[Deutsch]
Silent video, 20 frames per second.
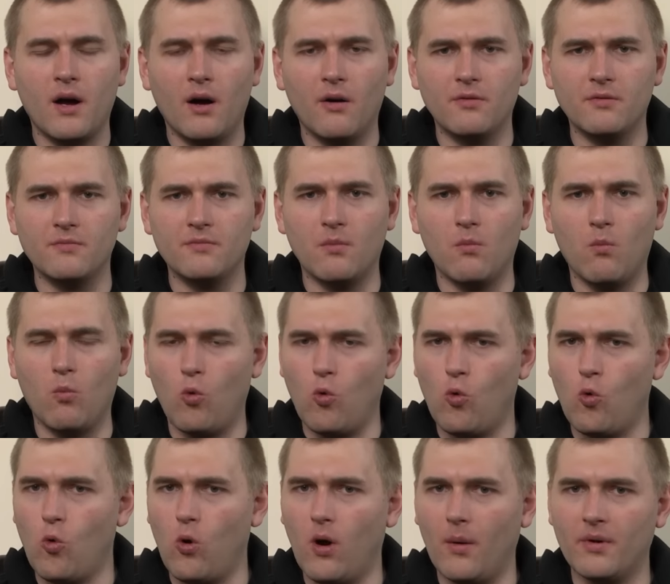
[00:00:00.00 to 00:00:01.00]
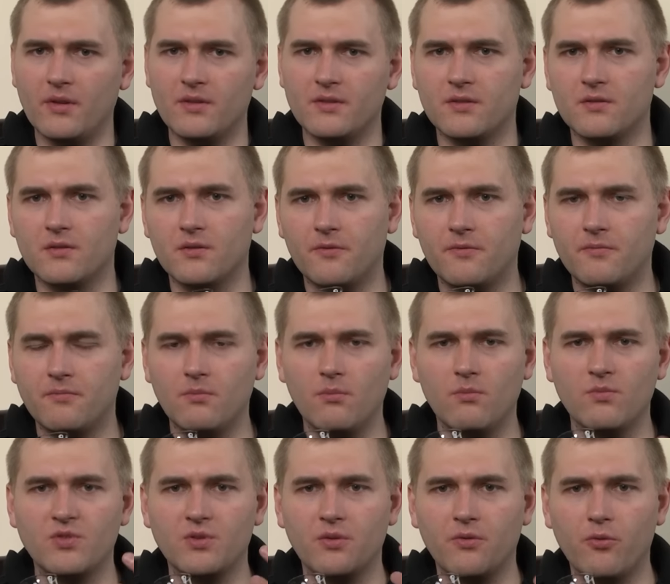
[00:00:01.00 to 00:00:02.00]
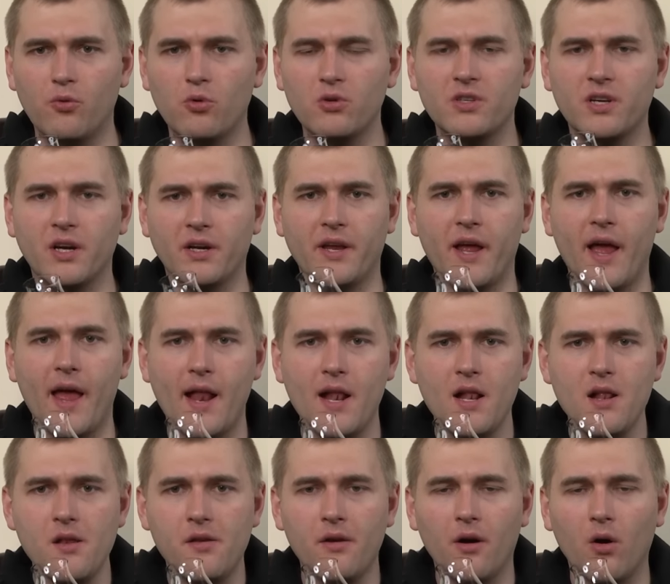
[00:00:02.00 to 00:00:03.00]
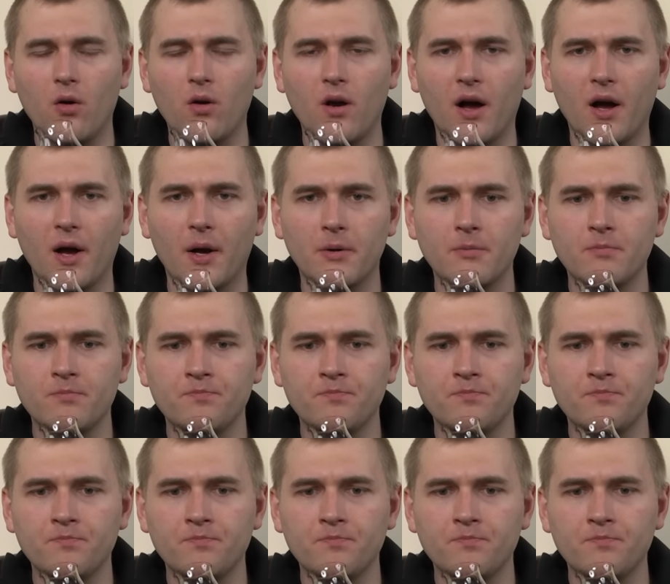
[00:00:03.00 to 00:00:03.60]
Auf jeden Fall, Oh, aber so eine, so eine, Fruchtigkeit, die hält auch lang.